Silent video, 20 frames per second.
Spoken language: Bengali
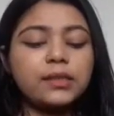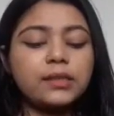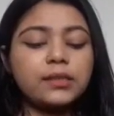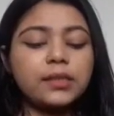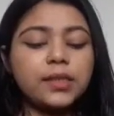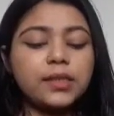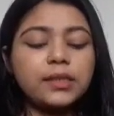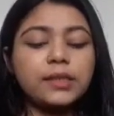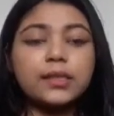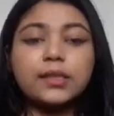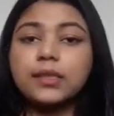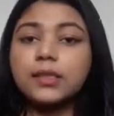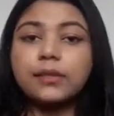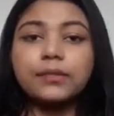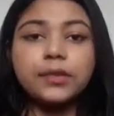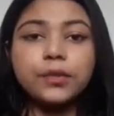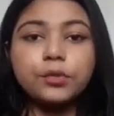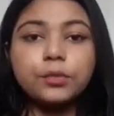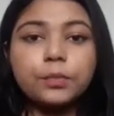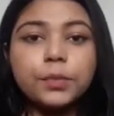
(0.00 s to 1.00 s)
সিক্সটি
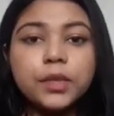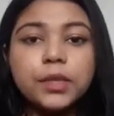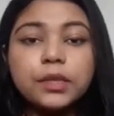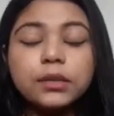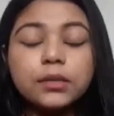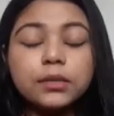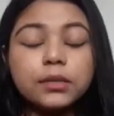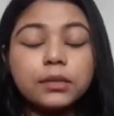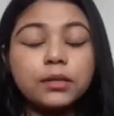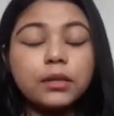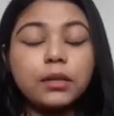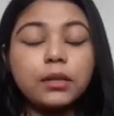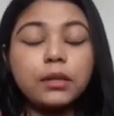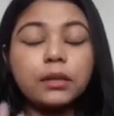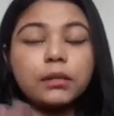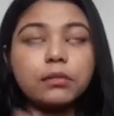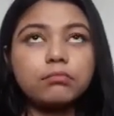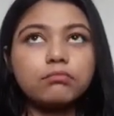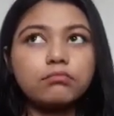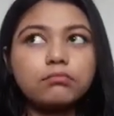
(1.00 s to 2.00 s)
সেভেন রুপিস
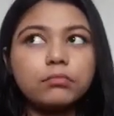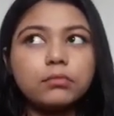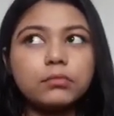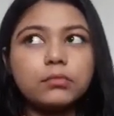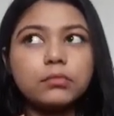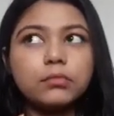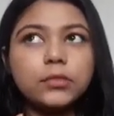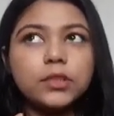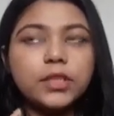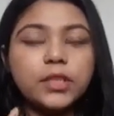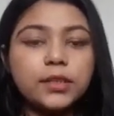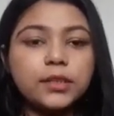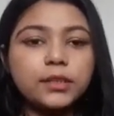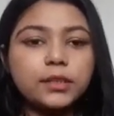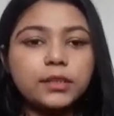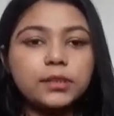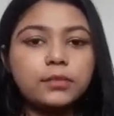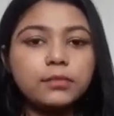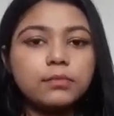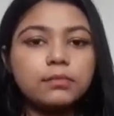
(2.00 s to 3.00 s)
সিক্স
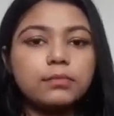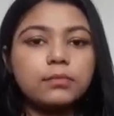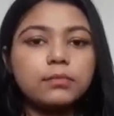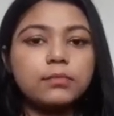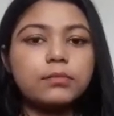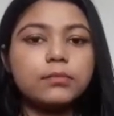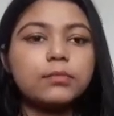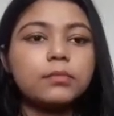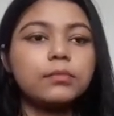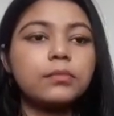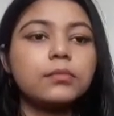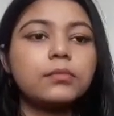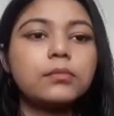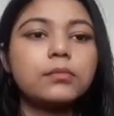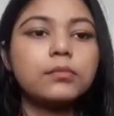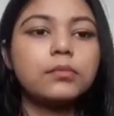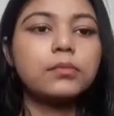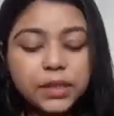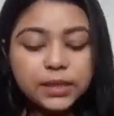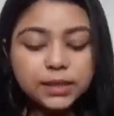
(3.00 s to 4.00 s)

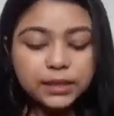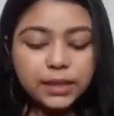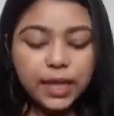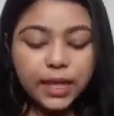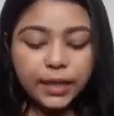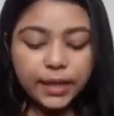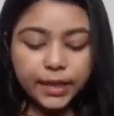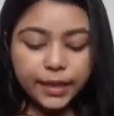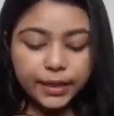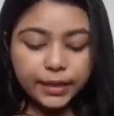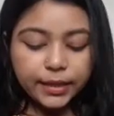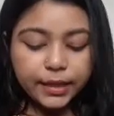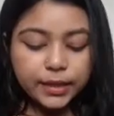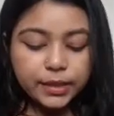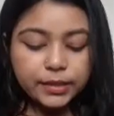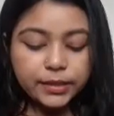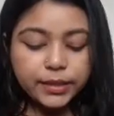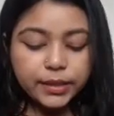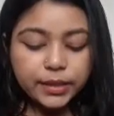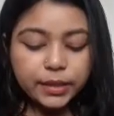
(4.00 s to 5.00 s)
পিস আর
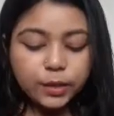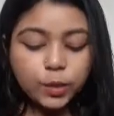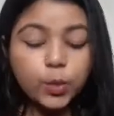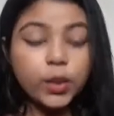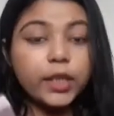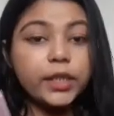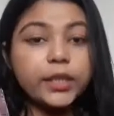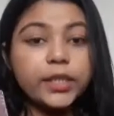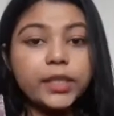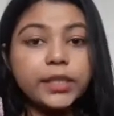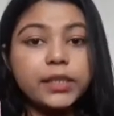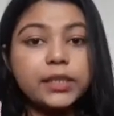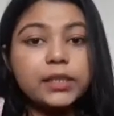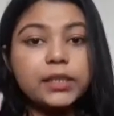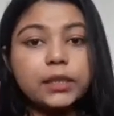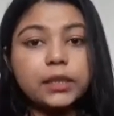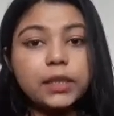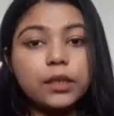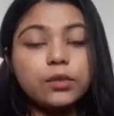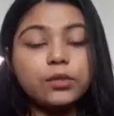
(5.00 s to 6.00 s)
এটার যে কোয়ান্টিটি
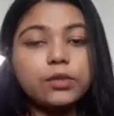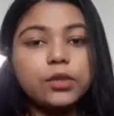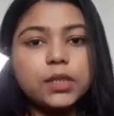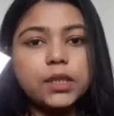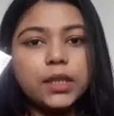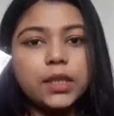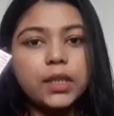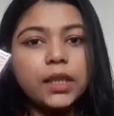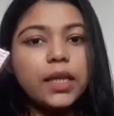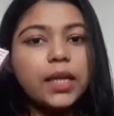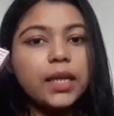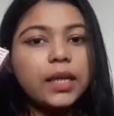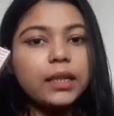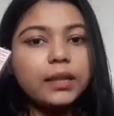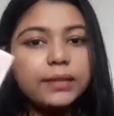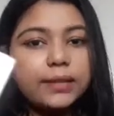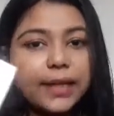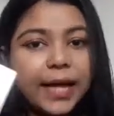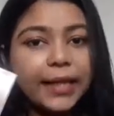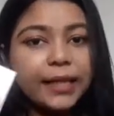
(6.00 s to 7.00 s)
সেটা হচ্ছে
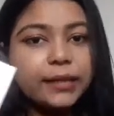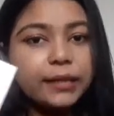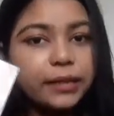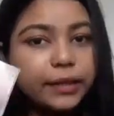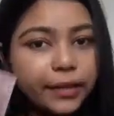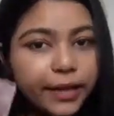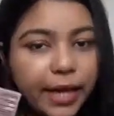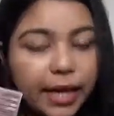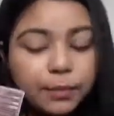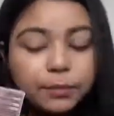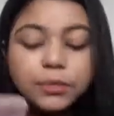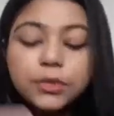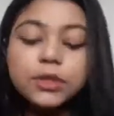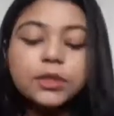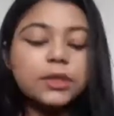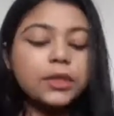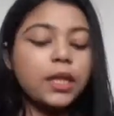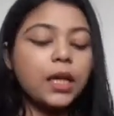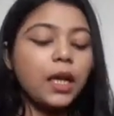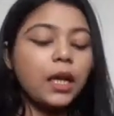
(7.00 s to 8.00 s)
নাইন গ্রামস
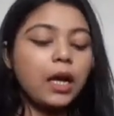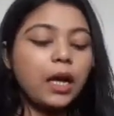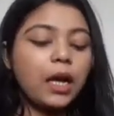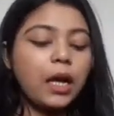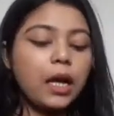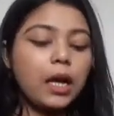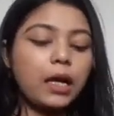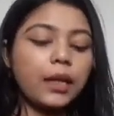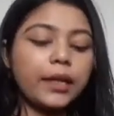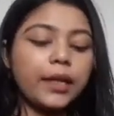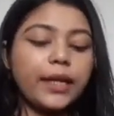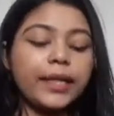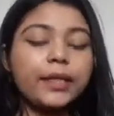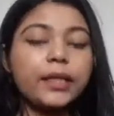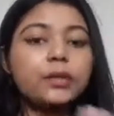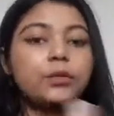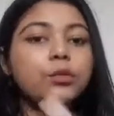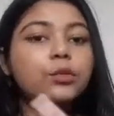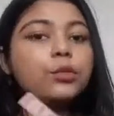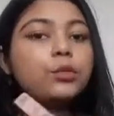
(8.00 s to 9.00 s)
আর
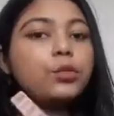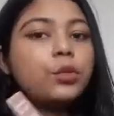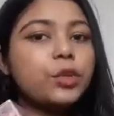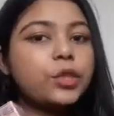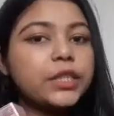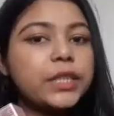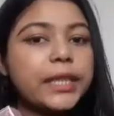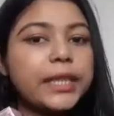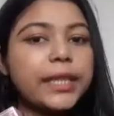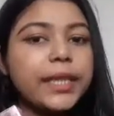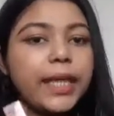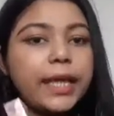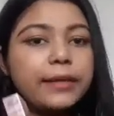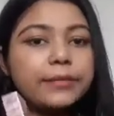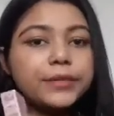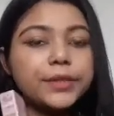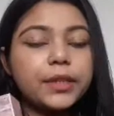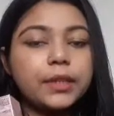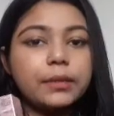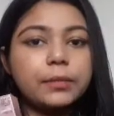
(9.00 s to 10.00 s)
এটা দুটো শেডে
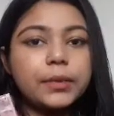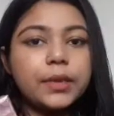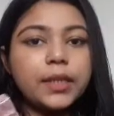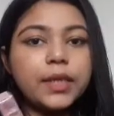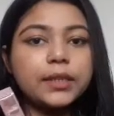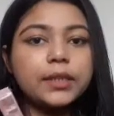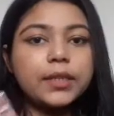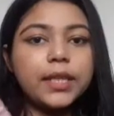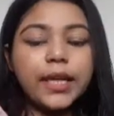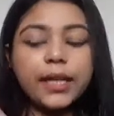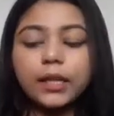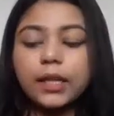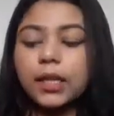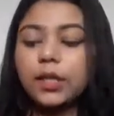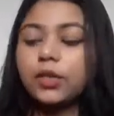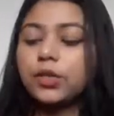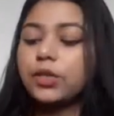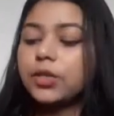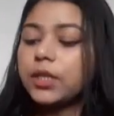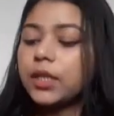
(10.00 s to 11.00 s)
অ্যাভেলেবেল আছে একটা
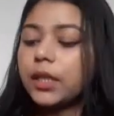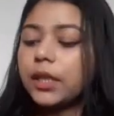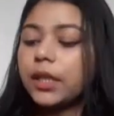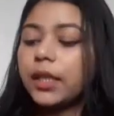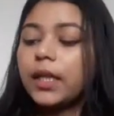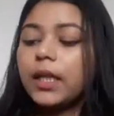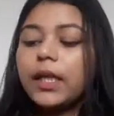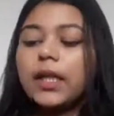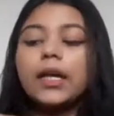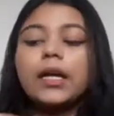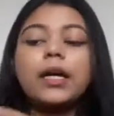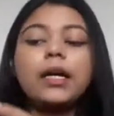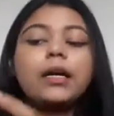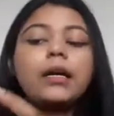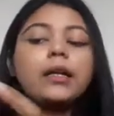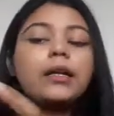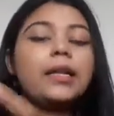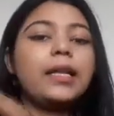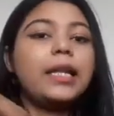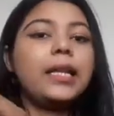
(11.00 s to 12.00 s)
হচ্ছে
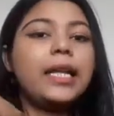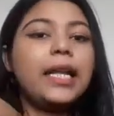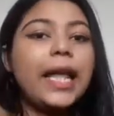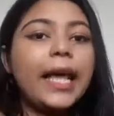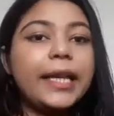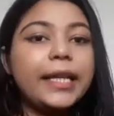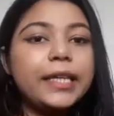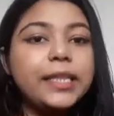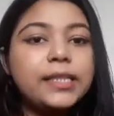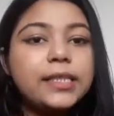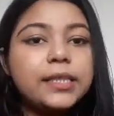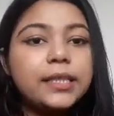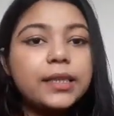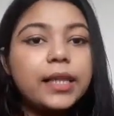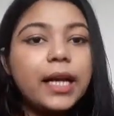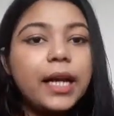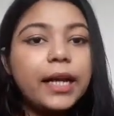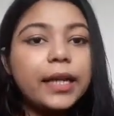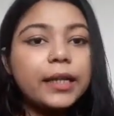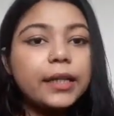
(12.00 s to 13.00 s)
লাইট
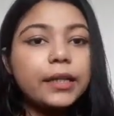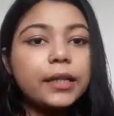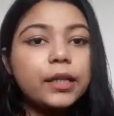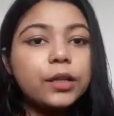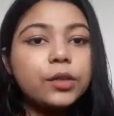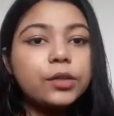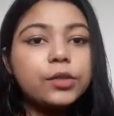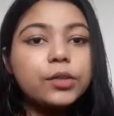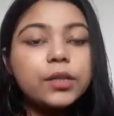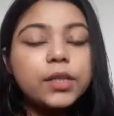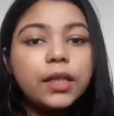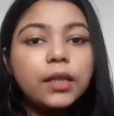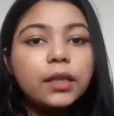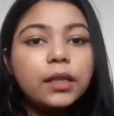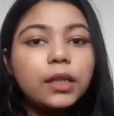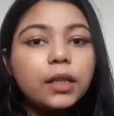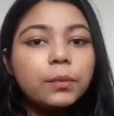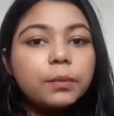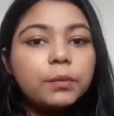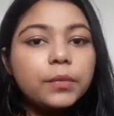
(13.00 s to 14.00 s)
আর একটা হচ্ছে
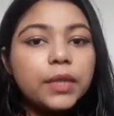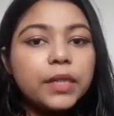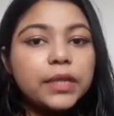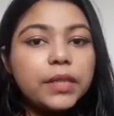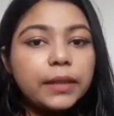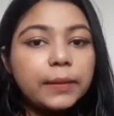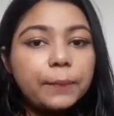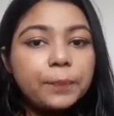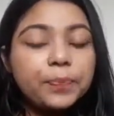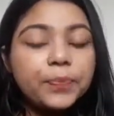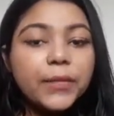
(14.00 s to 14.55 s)
মিডিয়াম